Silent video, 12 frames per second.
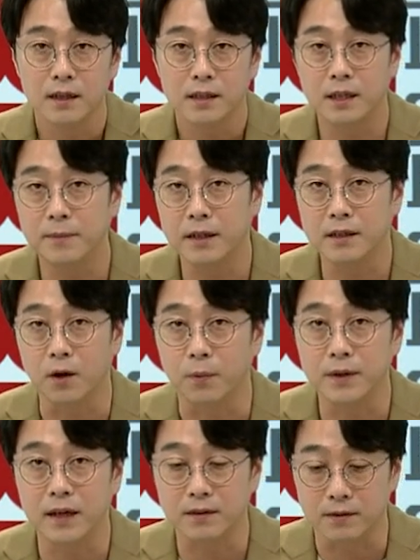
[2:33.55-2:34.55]
힘이 그렇게
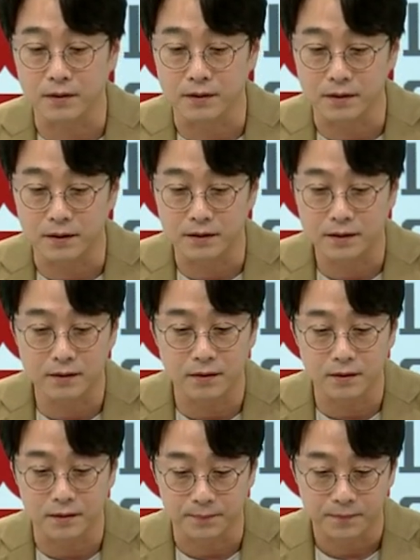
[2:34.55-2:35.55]
없다는 거거든요.
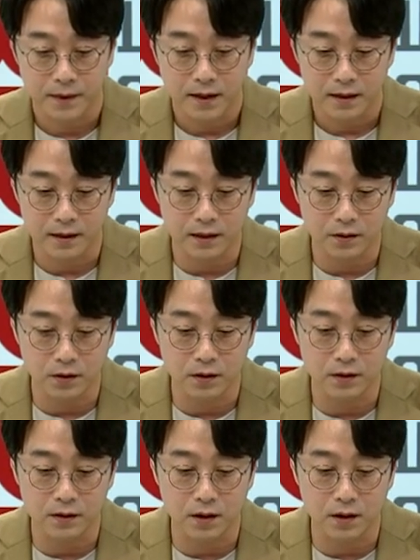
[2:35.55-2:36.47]
그래서 일단 떨어져, 네.